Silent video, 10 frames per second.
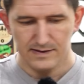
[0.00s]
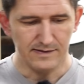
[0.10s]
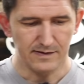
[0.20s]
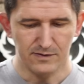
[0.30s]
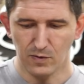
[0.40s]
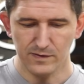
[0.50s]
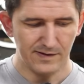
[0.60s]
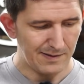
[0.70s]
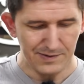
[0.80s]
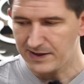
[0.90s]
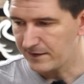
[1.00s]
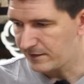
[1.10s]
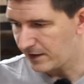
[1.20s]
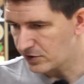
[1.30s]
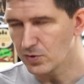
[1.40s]
diese Dosen habe ich
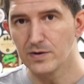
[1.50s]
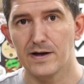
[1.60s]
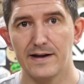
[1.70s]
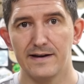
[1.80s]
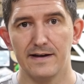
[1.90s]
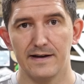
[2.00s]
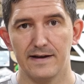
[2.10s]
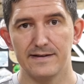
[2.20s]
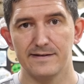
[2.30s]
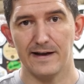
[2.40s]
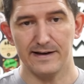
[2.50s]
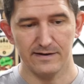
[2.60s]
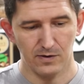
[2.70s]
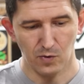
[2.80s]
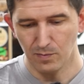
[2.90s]
jetzt hier schon eine
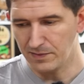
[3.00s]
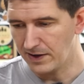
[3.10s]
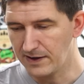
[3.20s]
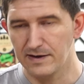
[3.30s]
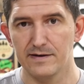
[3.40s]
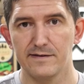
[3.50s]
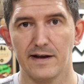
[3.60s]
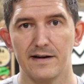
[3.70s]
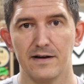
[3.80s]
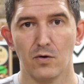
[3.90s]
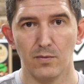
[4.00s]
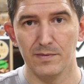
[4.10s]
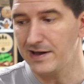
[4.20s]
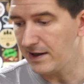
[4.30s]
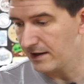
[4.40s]
Zeit, rum, äh, eine Zeit lang
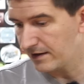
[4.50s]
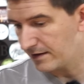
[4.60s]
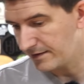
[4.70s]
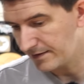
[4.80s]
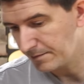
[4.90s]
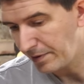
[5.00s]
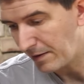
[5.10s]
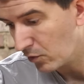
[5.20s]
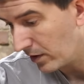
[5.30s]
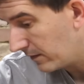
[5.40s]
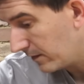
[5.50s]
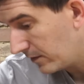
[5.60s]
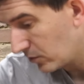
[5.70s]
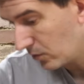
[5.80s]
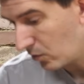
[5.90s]
rumliegen, äh, ein paar Monate
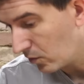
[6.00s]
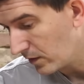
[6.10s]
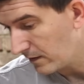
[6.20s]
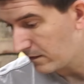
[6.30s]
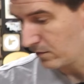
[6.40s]
schon, ohne es